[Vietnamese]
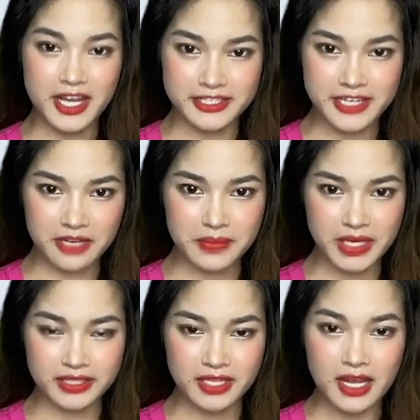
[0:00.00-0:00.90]
đặc
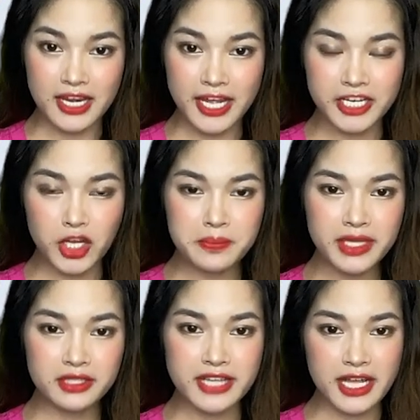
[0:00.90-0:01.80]
biệt là nếu
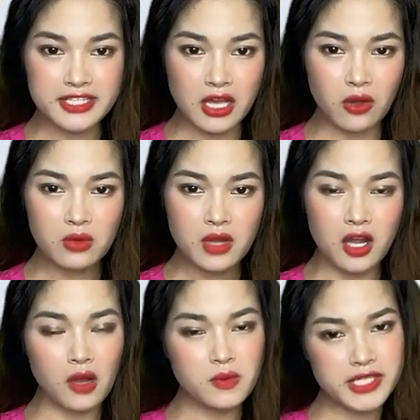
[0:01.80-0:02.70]
biết đã xấu,
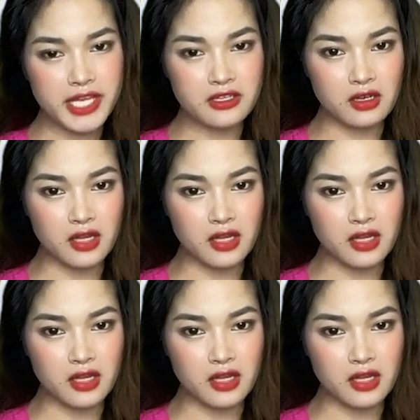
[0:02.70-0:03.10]
không xây được